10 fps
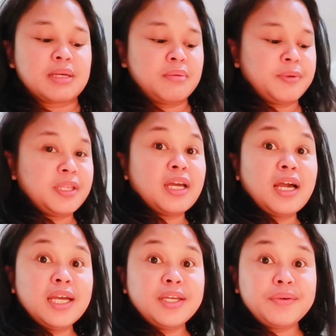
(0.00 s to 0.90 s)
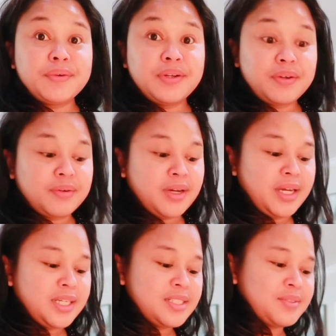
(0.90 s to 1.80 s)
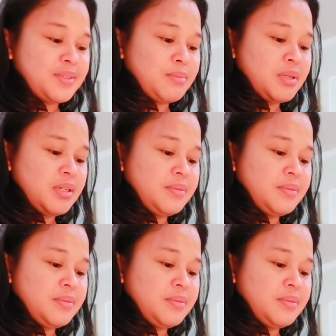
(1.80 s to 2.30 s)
Sabi pa niya, ayaw ko ng rice. O, diba?